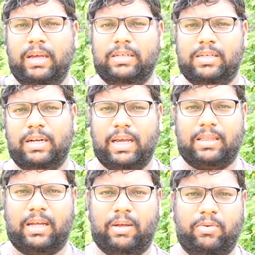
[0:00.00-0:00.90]
இன்ஜினுக்கு
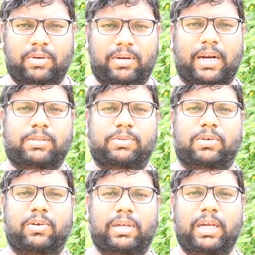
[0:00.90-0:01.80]
ஏற்ற அளவுக்கு
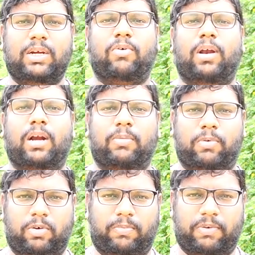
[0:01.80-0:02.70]
டிரான்ஸ்மிஷனும் ஈக்குவலான
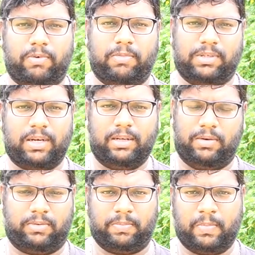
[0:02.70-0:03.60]
இப்போ ஒரு பர்ஃபார்மன்ஸில்
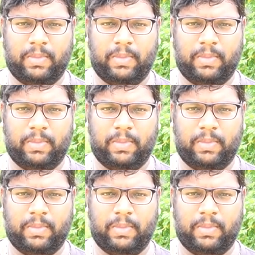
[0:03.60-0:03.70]
இருக்கணும்